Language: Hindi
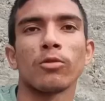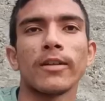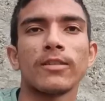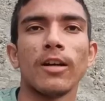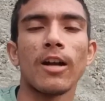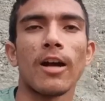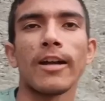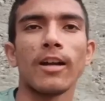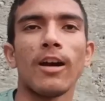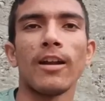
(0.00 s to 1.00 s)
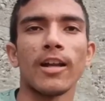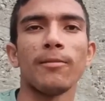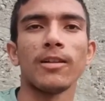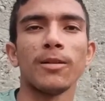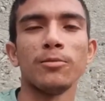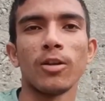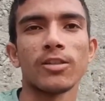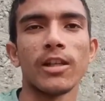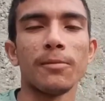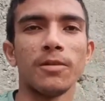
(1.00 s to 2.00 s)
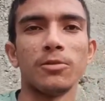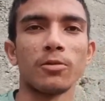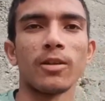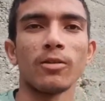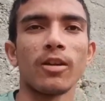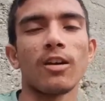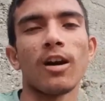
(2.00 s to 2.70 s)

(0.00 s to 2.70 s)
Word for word: तो इस घर आके नहाने के बाद अब जो है छः बज चुके हैं तो यार